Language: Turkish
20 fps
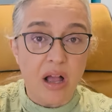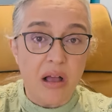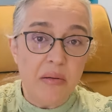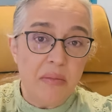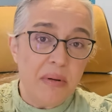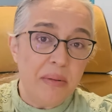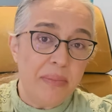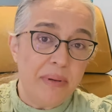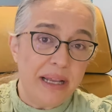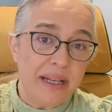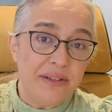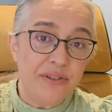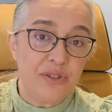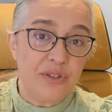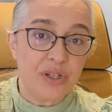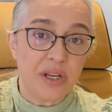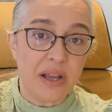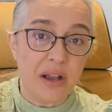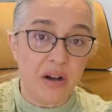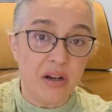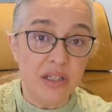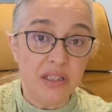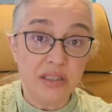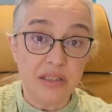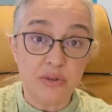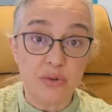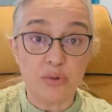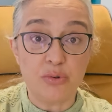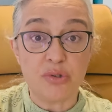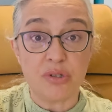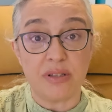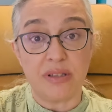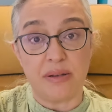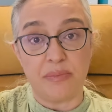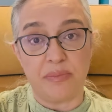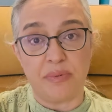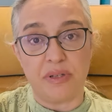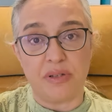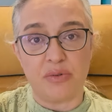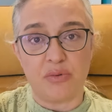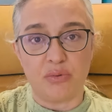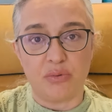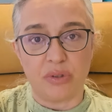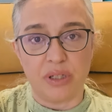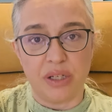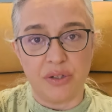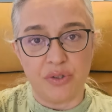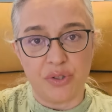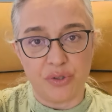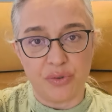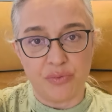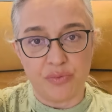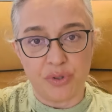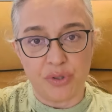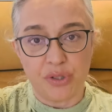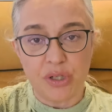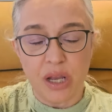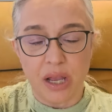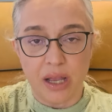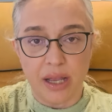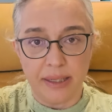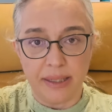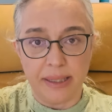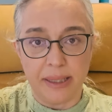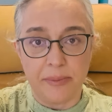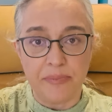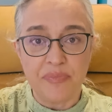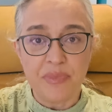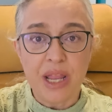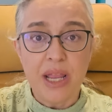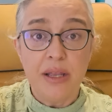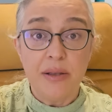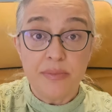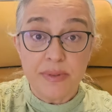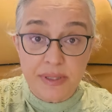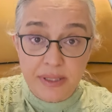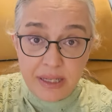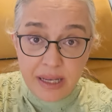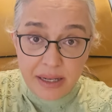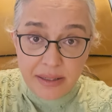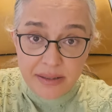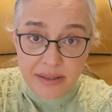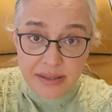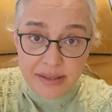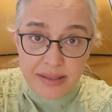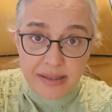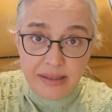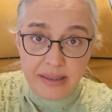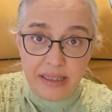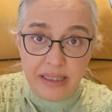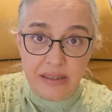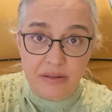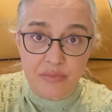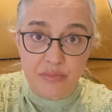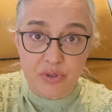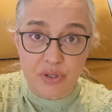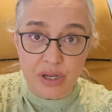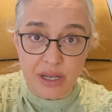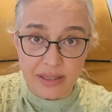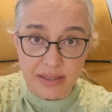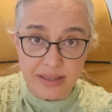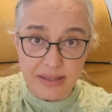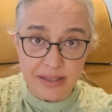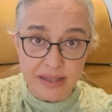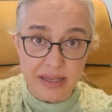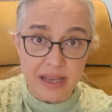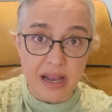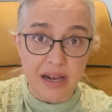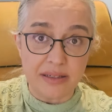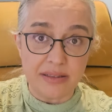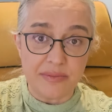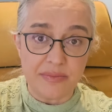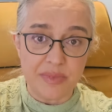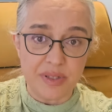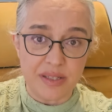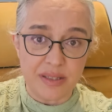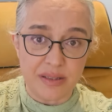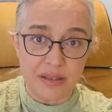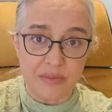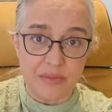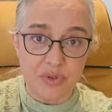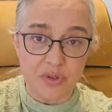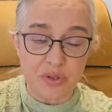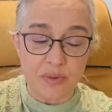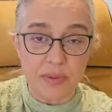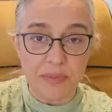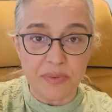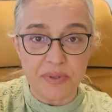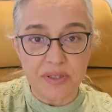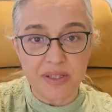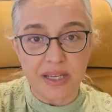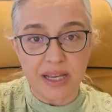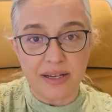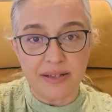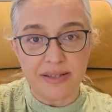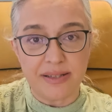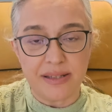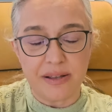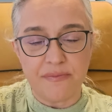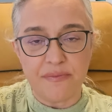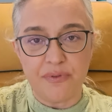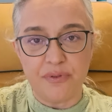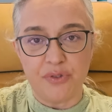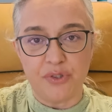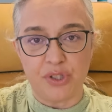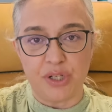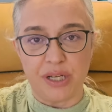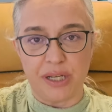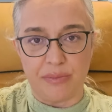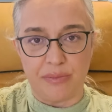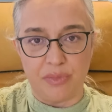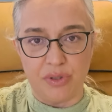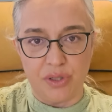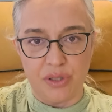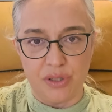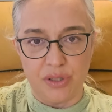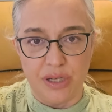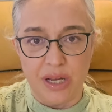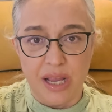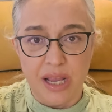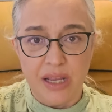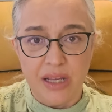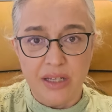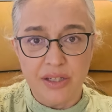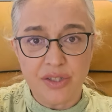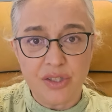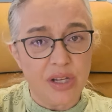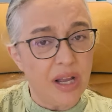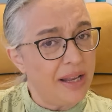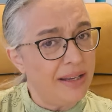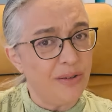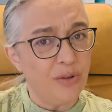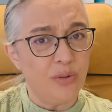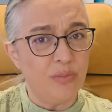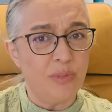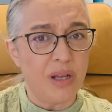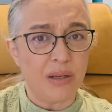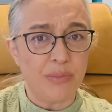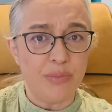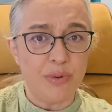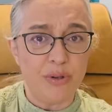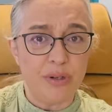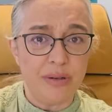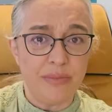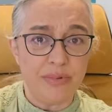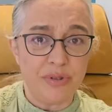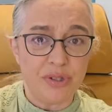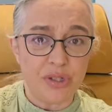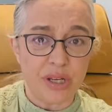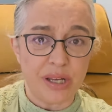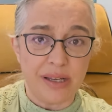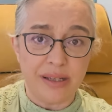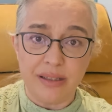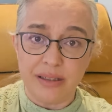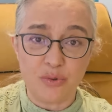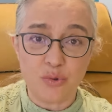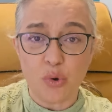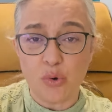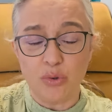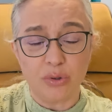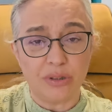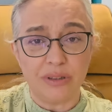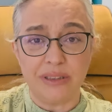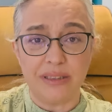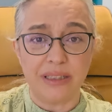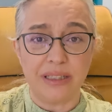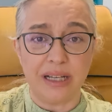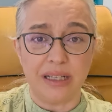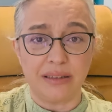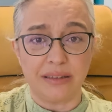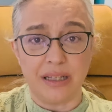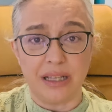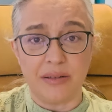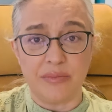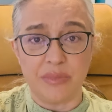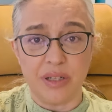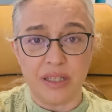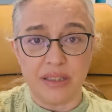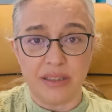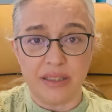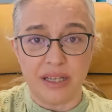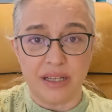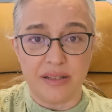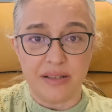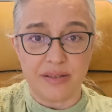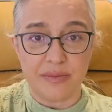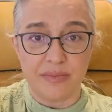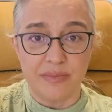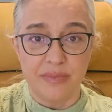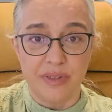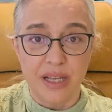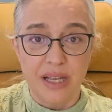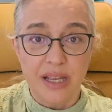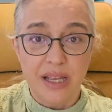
Ama bence ağır lohusa depresyonu geçirmiş anne. Psikiyatriste de gitmiş aslında yardım istemiş ama psikiyatristen fırça yemiş. İşte anne olmak böyle bir şey. Zorlukları katlanman lazım.